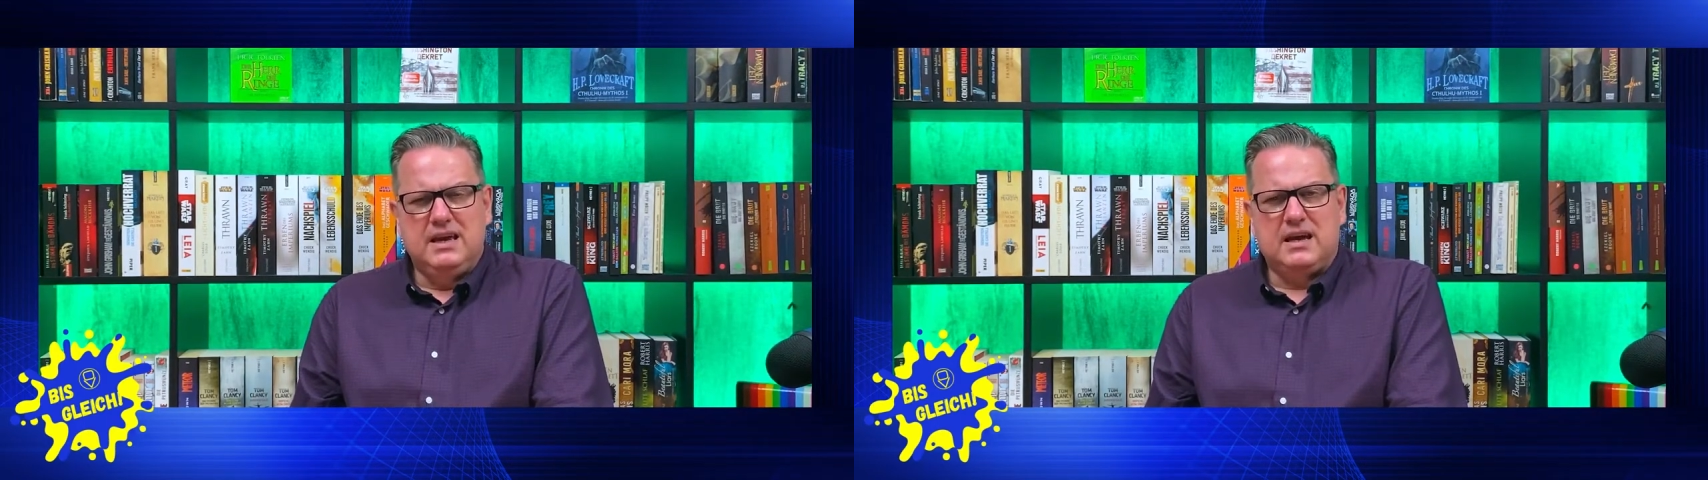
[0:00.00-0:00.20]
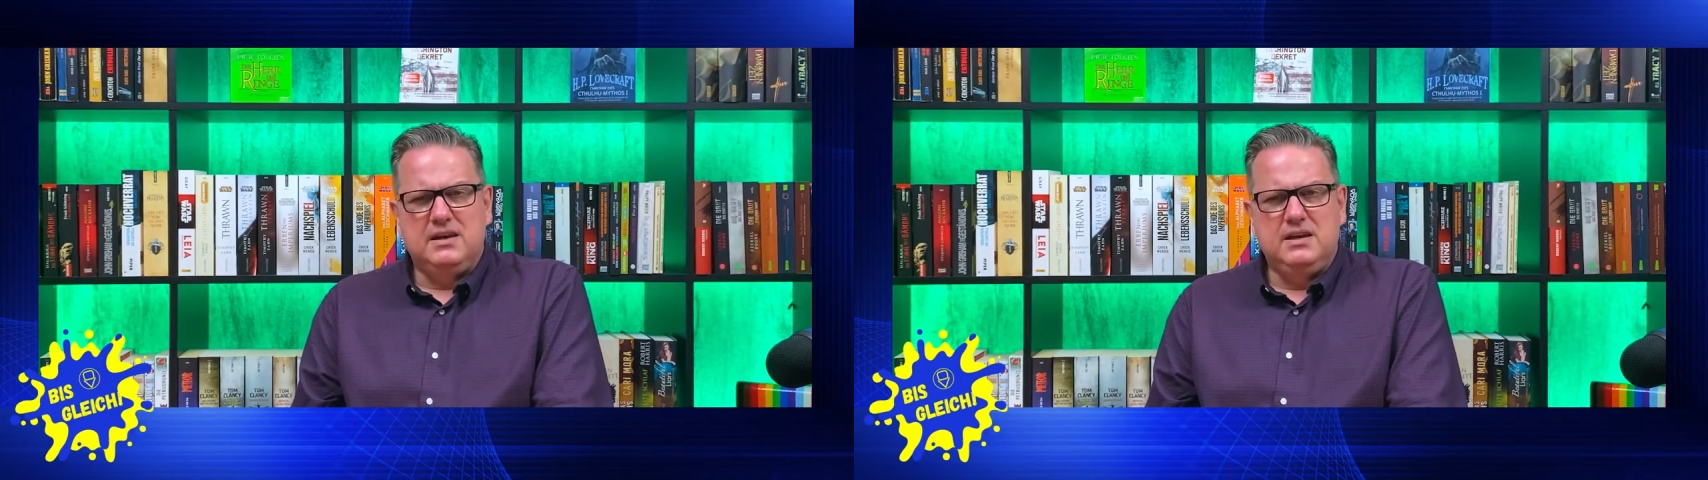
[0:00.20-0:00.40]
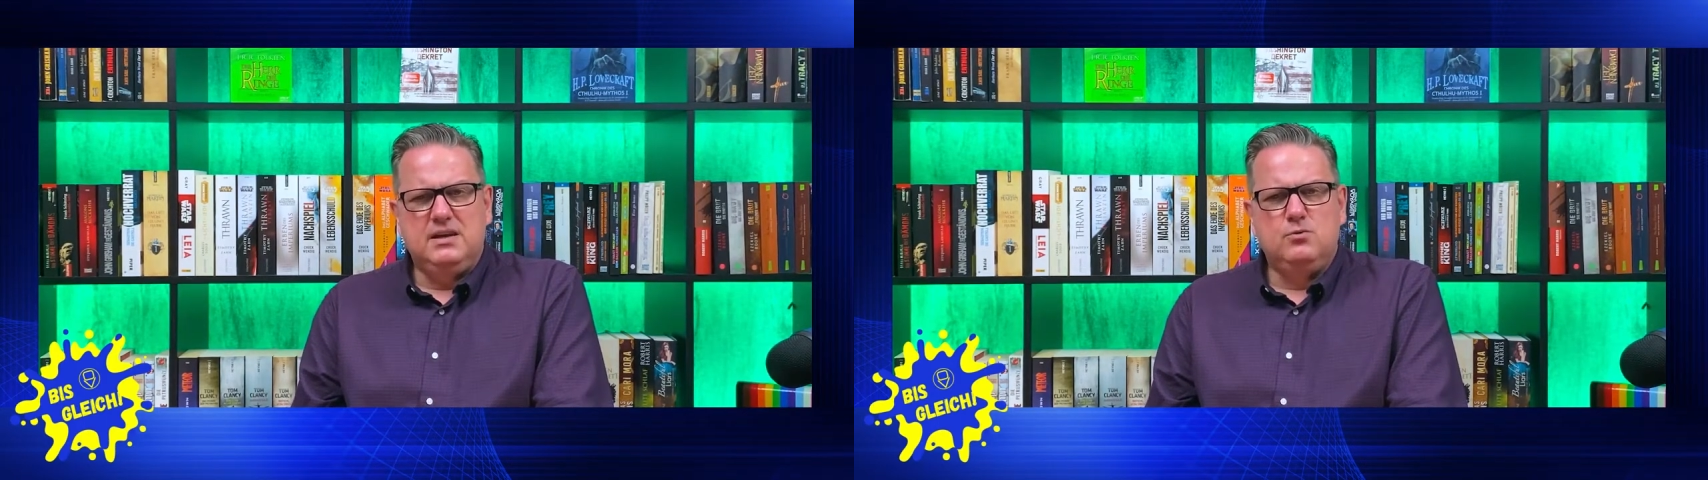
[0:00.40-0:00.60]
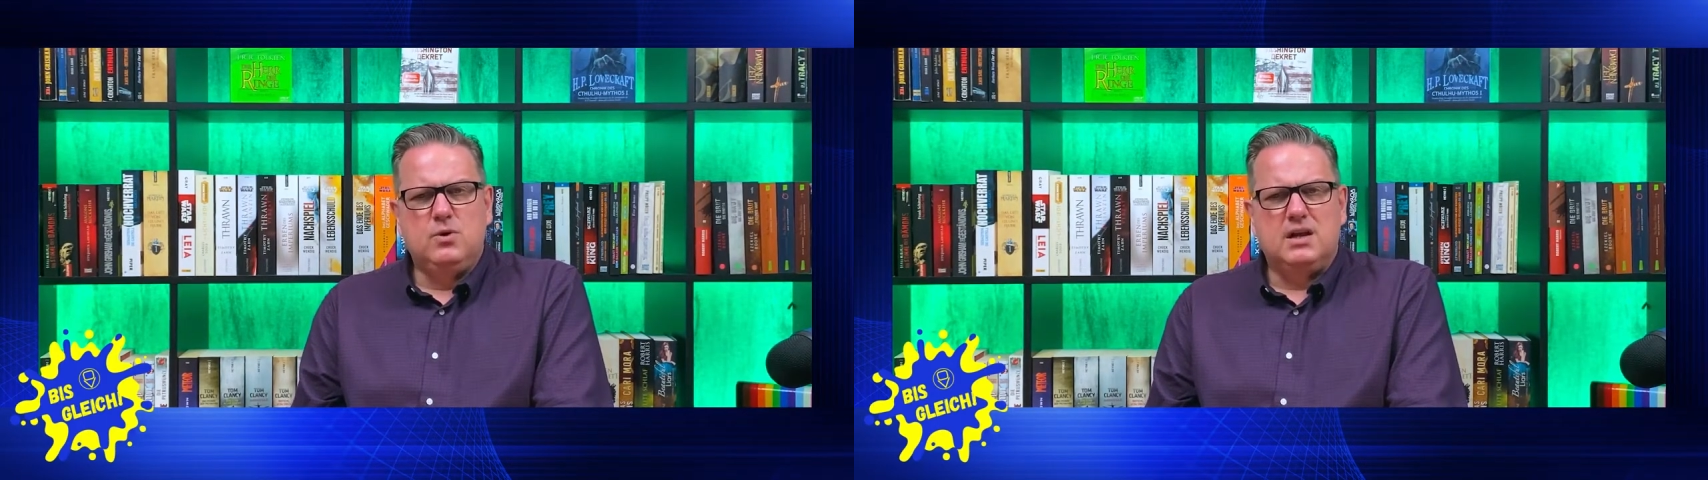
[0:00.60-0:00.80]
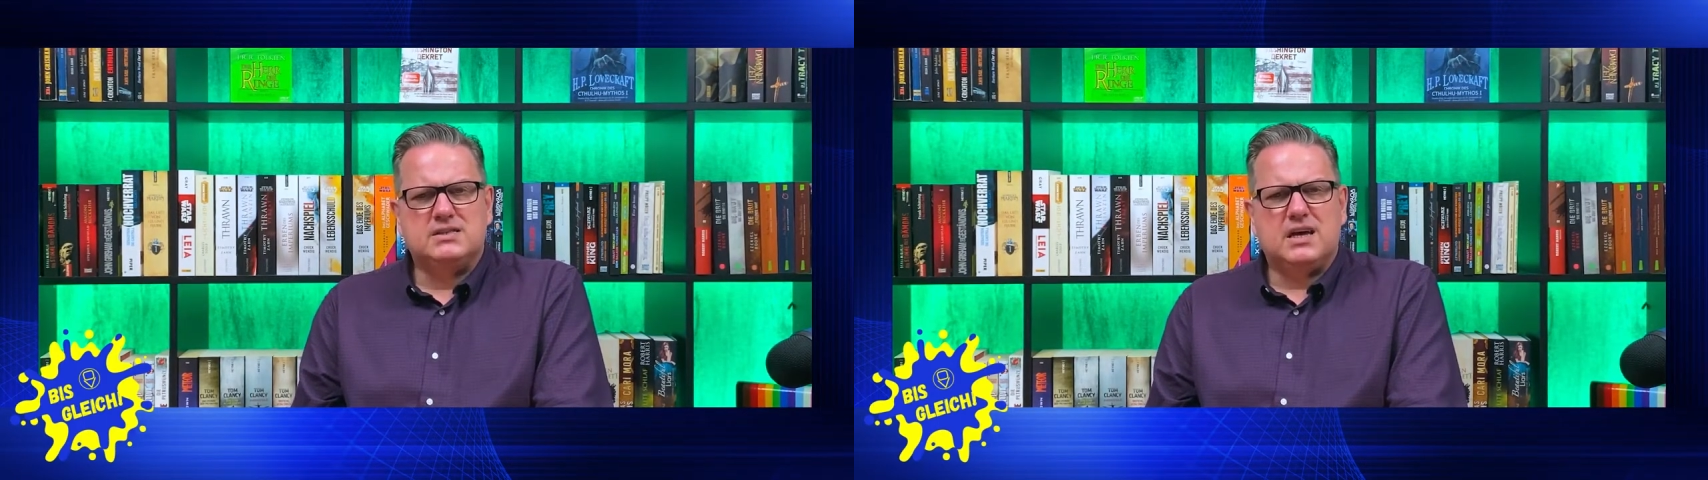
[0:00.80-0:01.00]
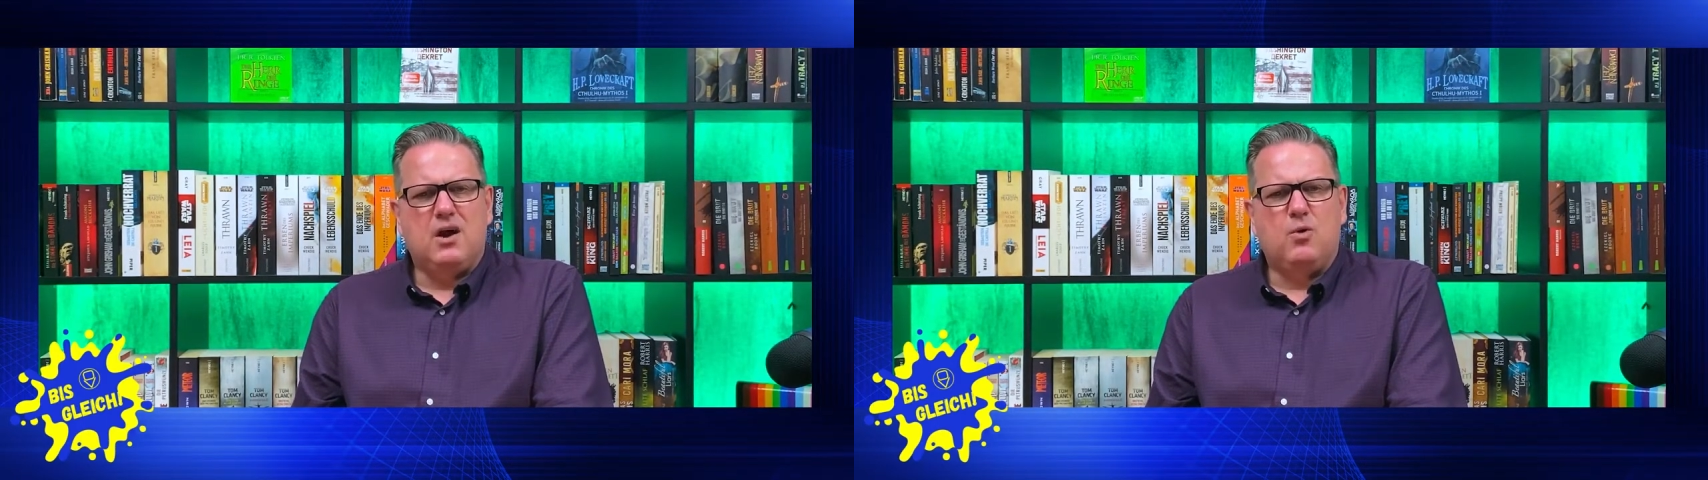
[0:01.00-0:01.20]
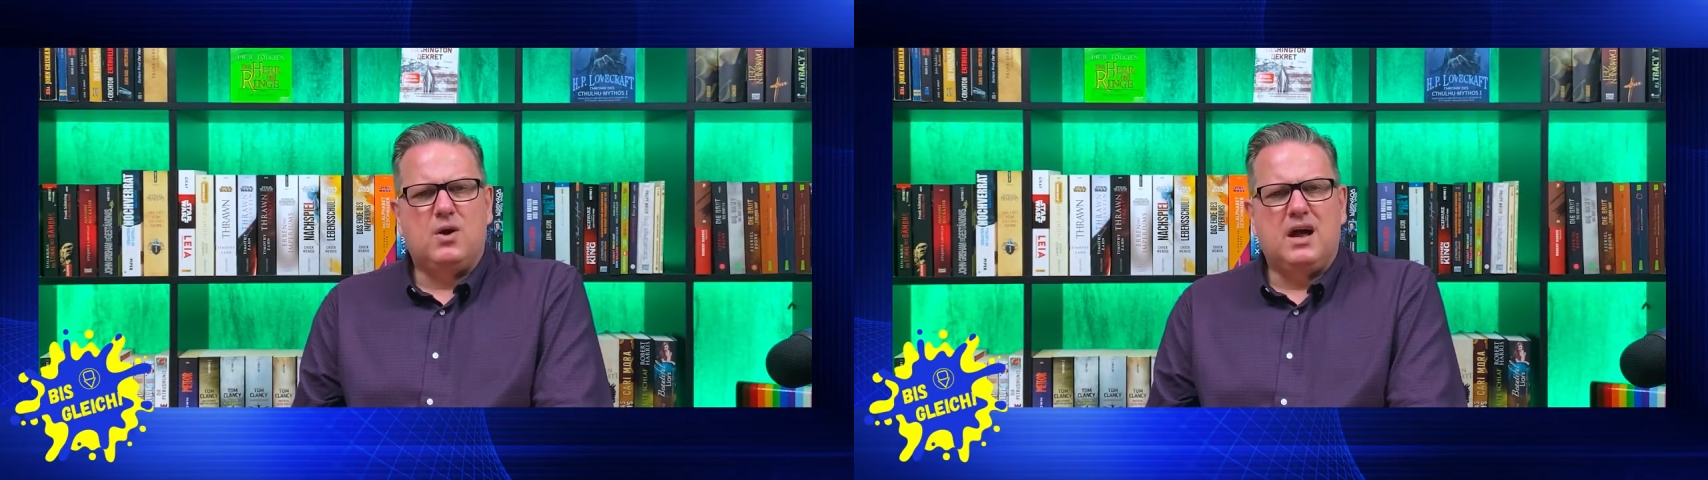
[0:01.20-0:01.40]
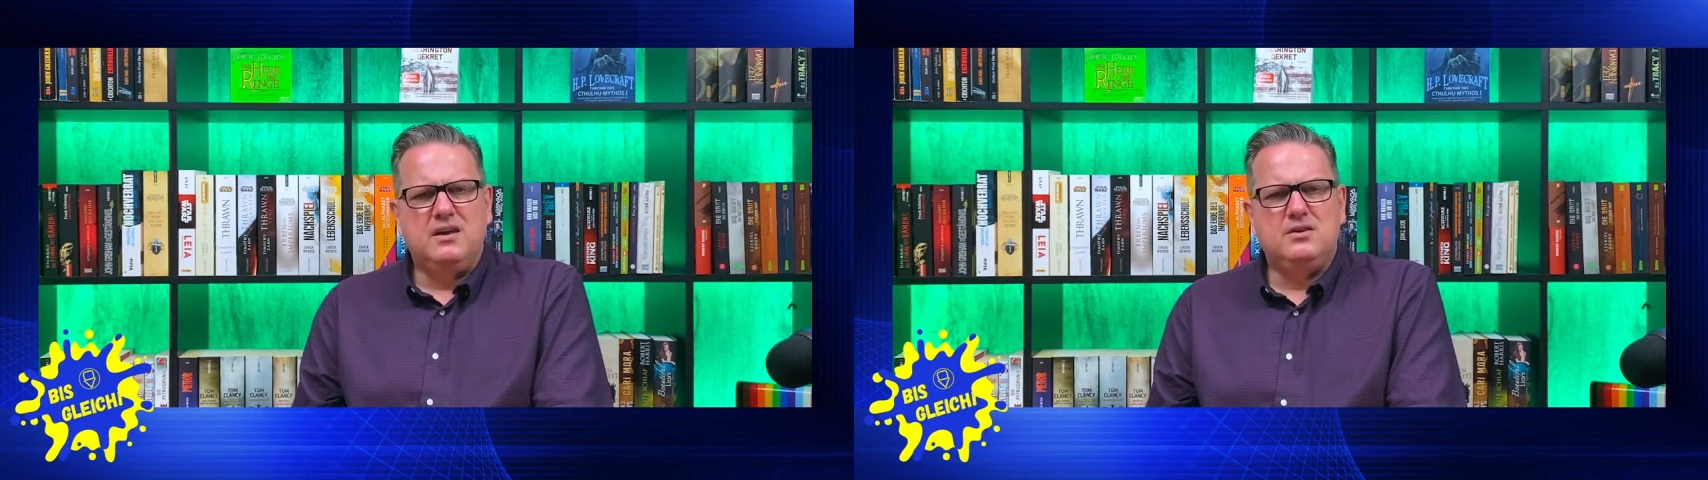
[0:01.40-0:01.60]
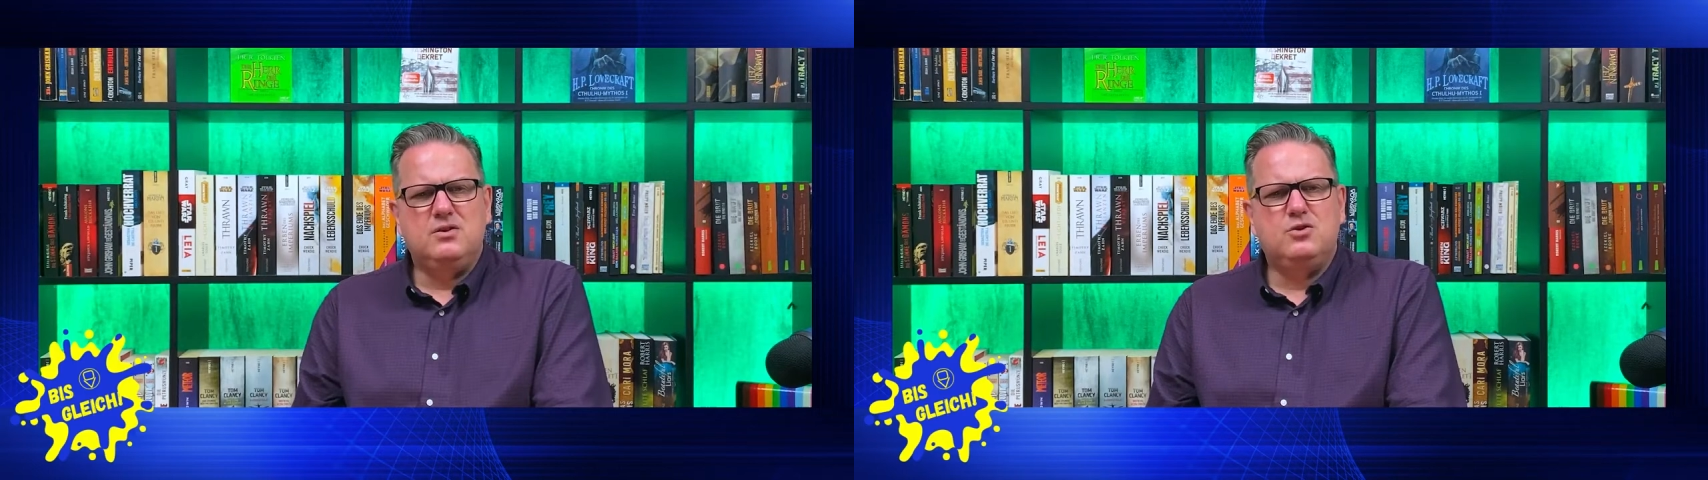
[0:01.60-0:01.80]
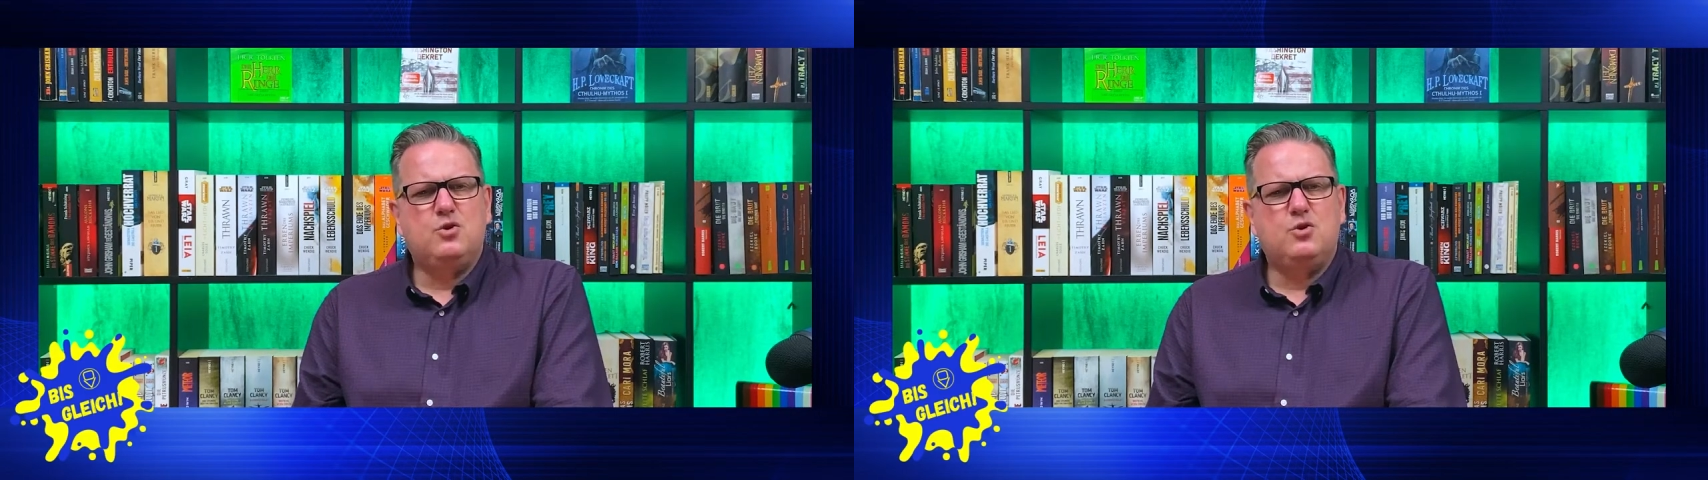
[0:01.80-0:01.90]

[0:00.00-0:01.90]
kann er ihn nur als arroganten,